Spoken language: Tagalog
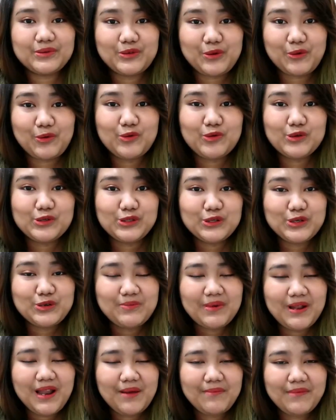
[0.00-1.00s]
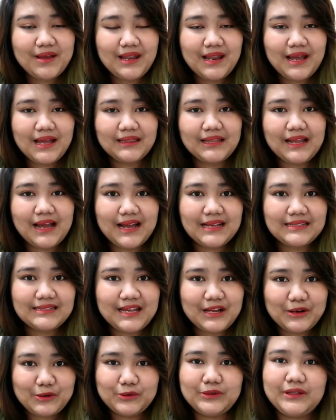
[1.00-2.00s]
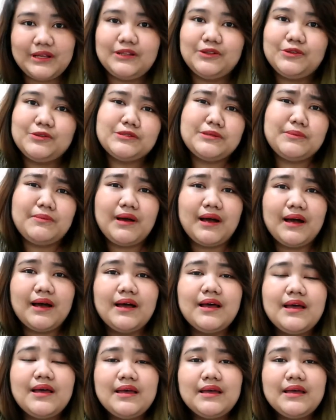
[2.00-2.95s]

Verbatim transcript: So, kung gusto nyo malaman lahat ng kasagutan sa mga